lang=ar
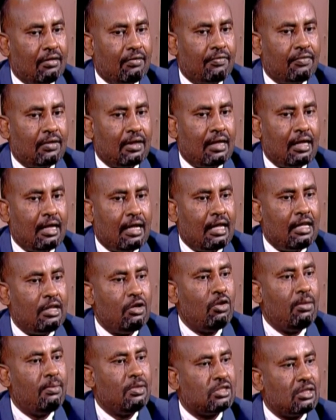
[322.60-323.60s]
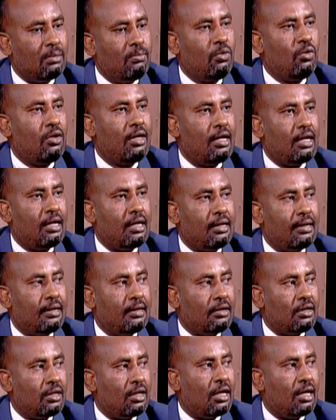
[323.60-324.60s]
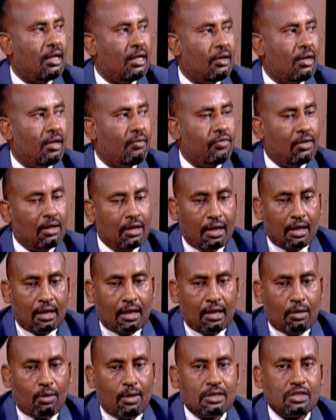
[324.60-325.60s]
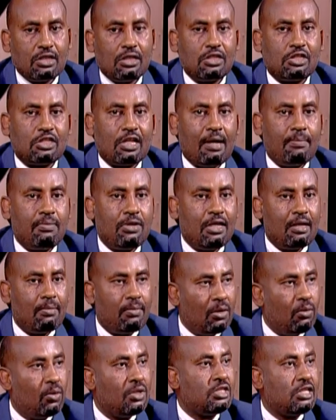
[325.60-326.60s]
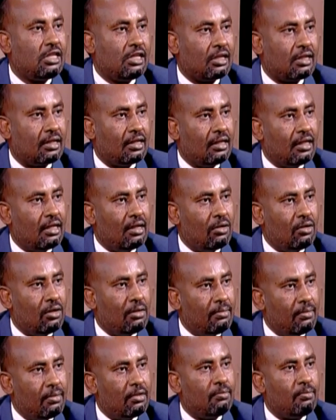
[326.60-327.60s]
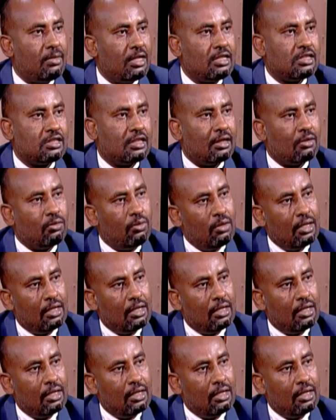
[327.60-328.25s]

فاللي هو بيسموها آه، في الاواسط الشعبيه بالوزير او المينستر وزير هو